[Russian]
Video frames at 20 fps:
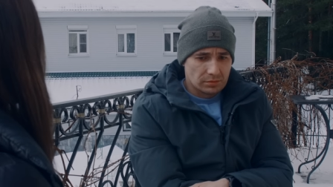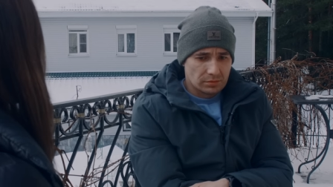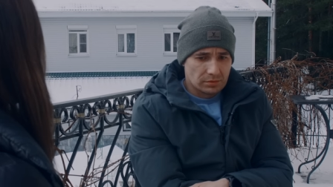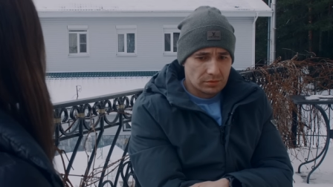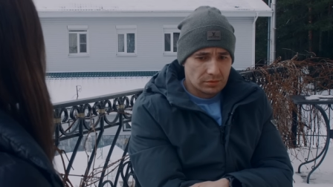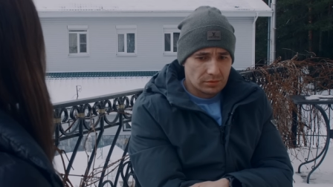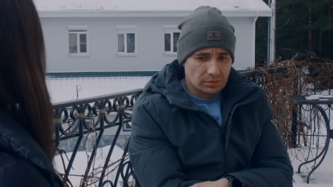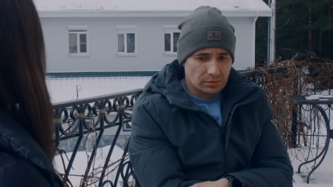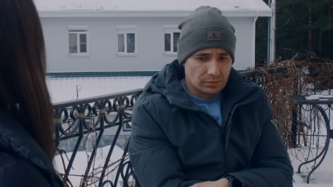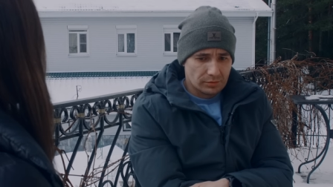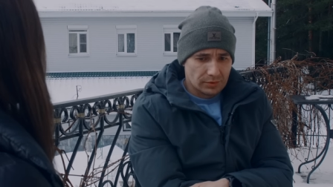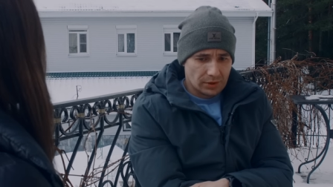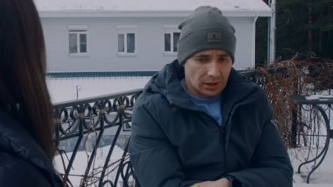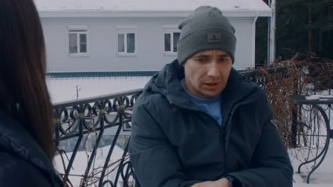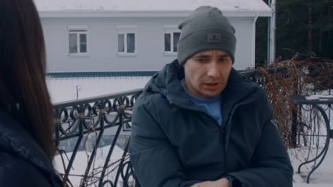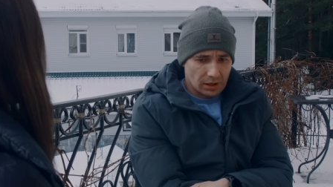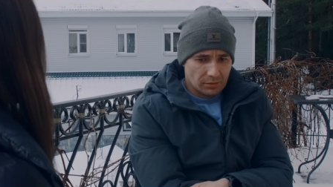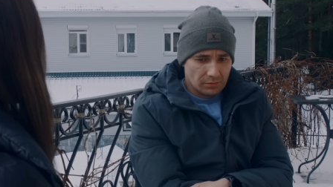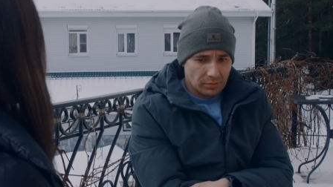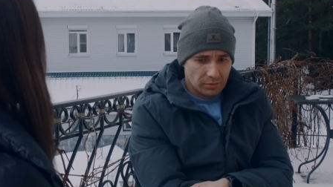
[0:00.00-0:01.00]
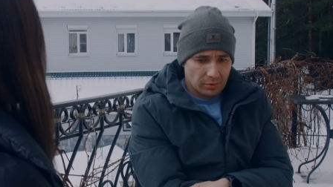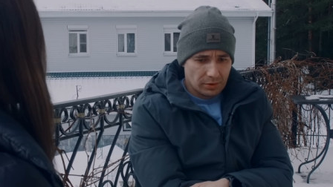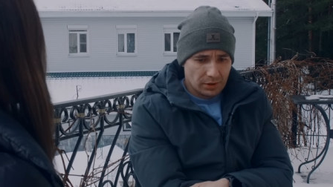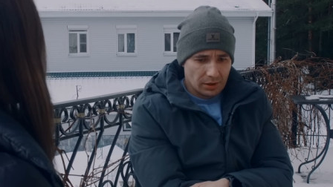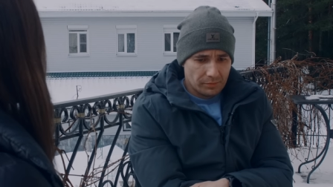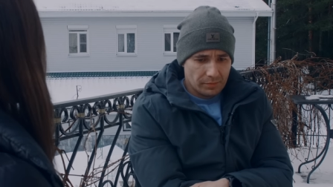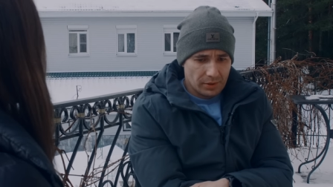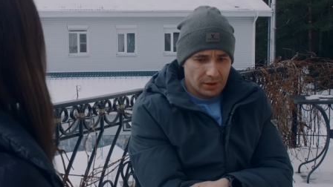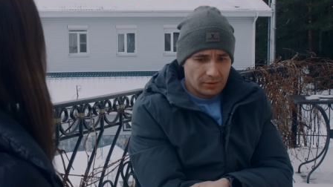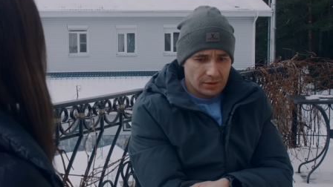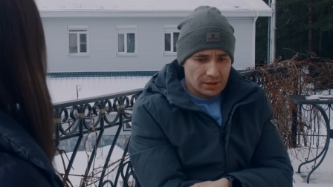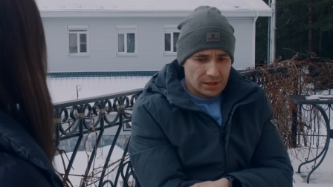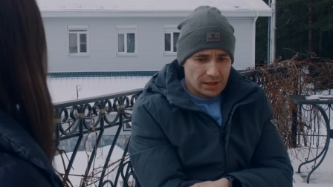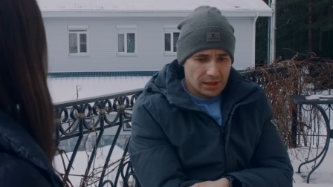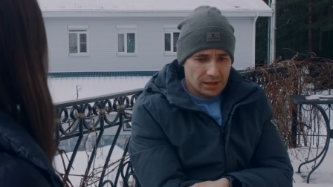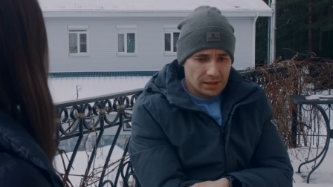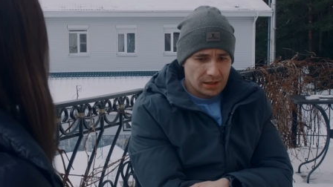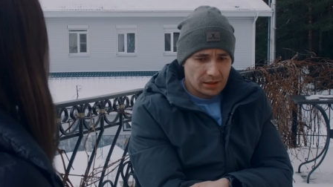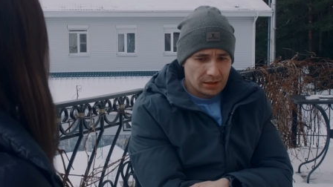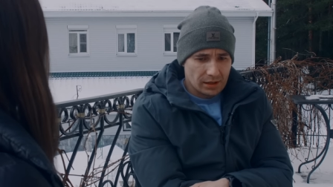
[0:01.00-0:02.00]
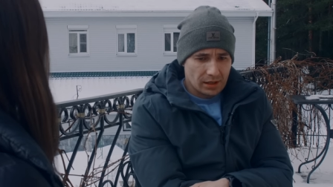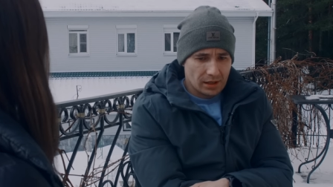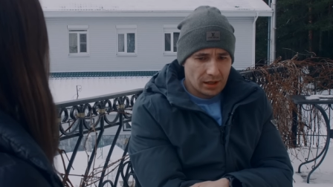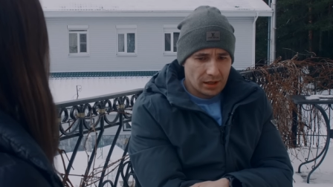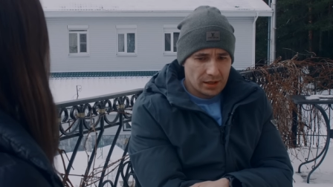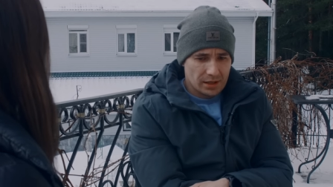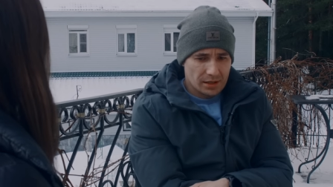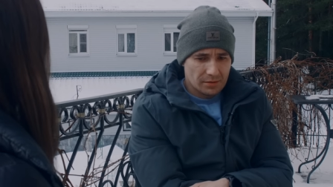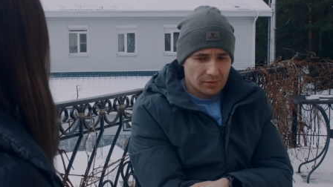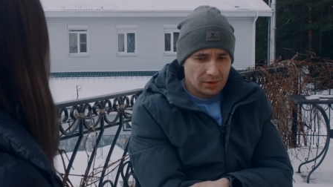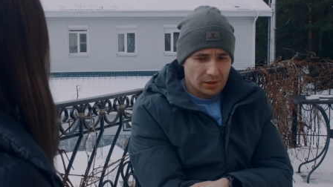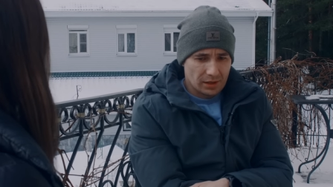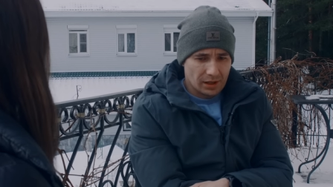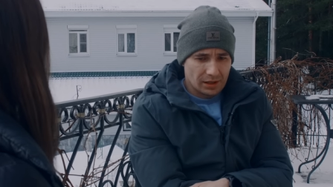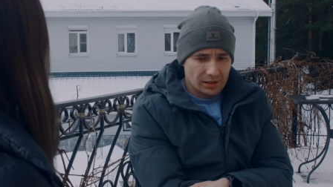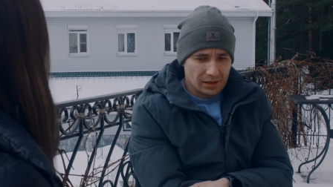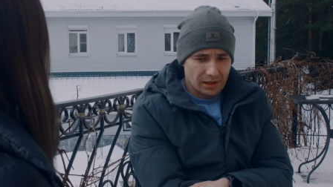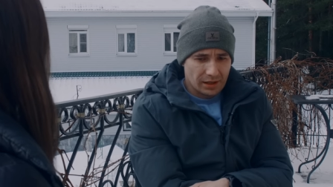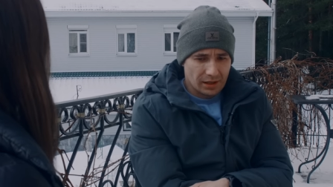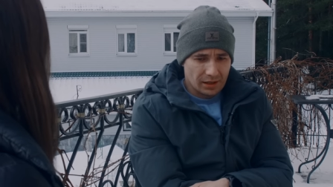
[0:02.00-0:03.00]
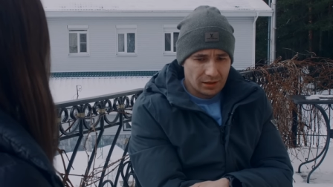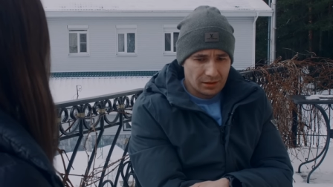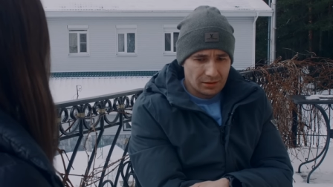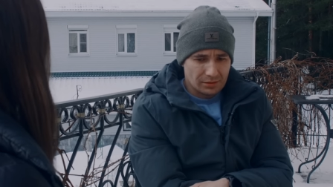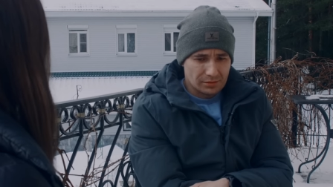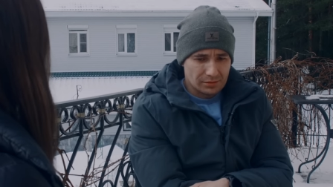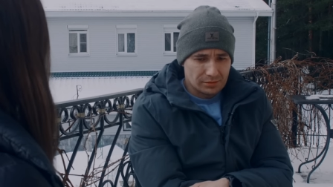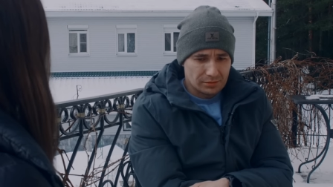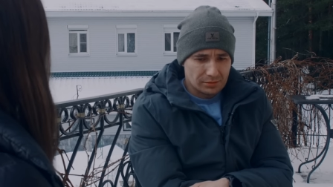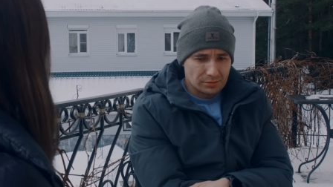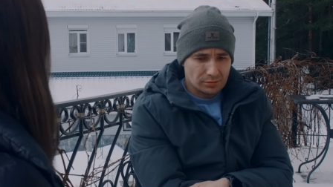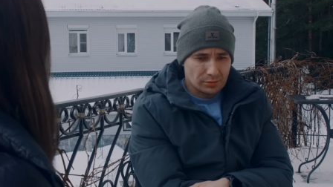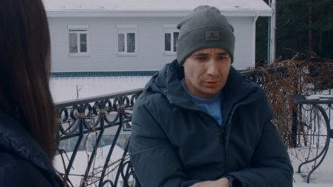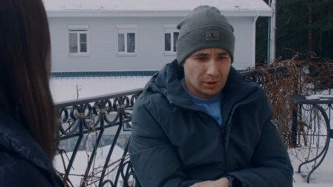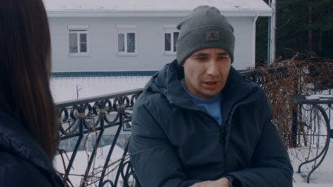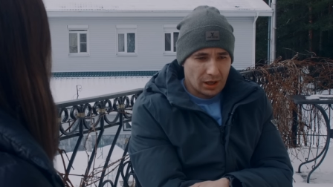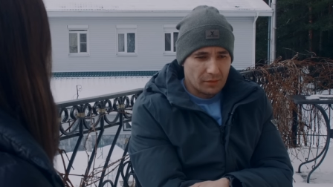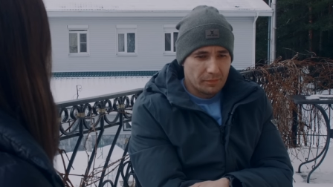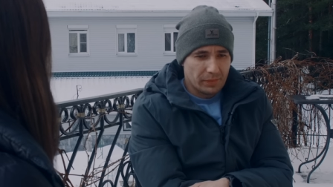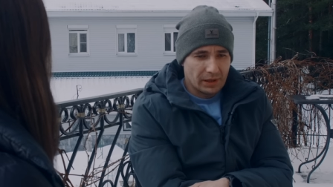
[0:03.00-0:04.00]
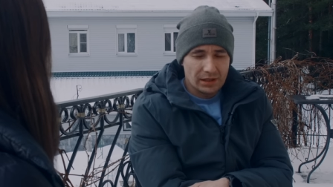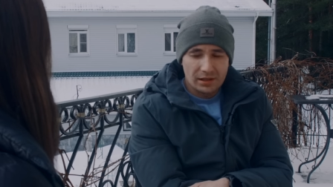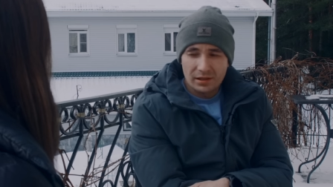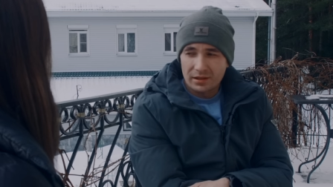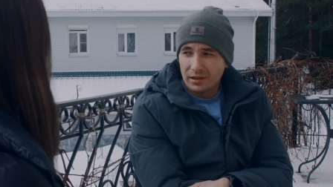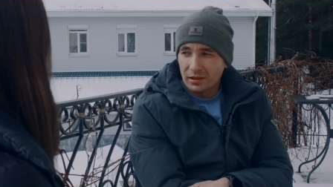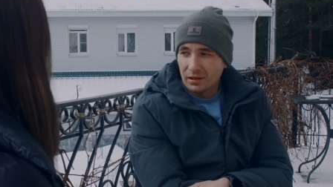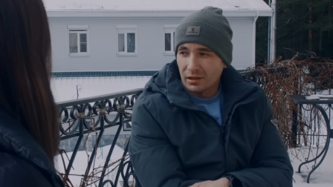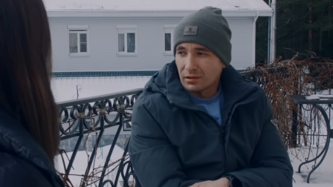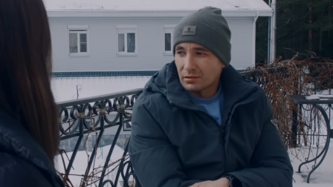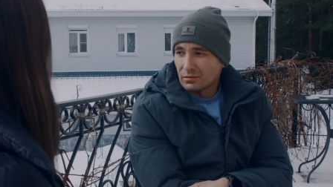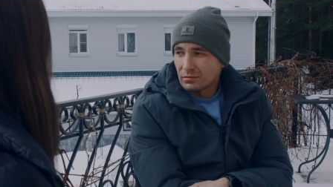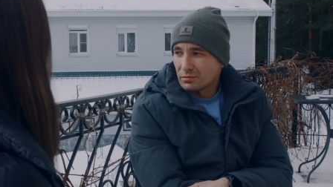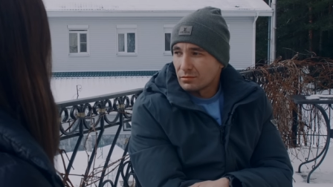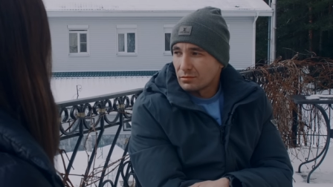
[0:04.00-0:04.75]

У меня как бы была первая стадия алкоголизма, когда я, ну, как принято,